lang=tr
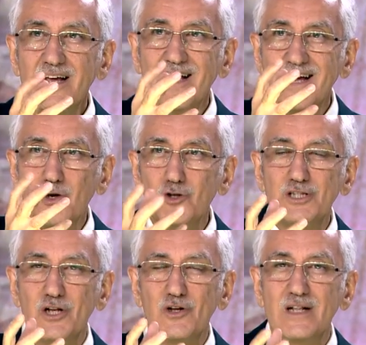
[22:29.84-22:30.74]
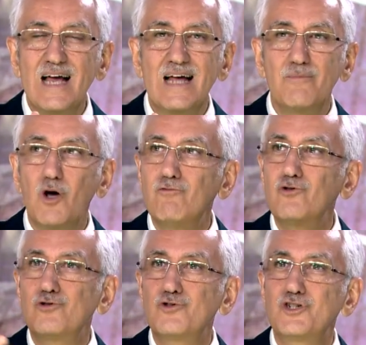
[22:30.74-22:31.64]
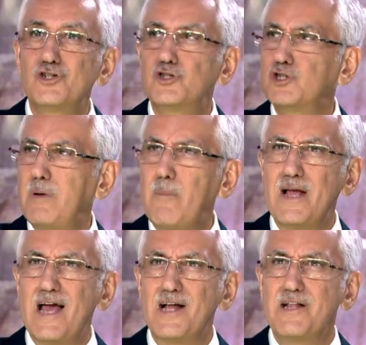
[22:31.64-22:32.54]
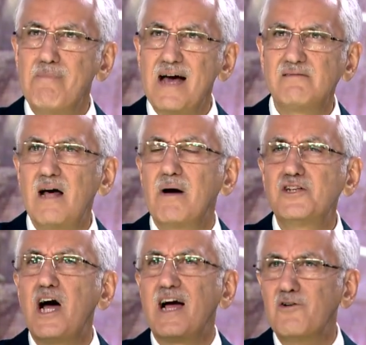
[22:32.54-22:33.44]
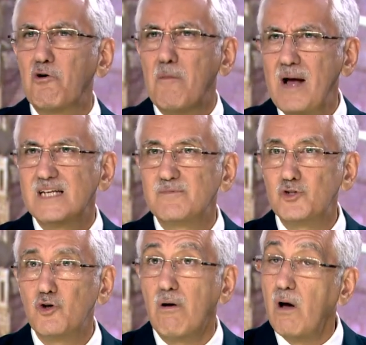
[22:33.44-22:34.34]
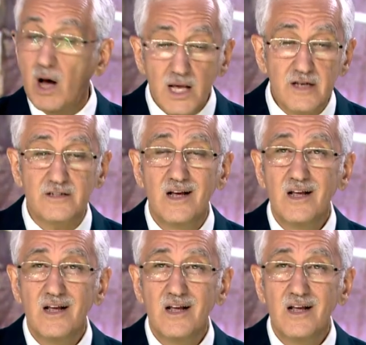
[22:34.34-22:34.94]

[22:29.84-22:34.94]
e, gösteriyorlar. Yani böyle vurducu, kırdıcı, baba yani, mert ama cahil, okuma yazması yok. Hayır.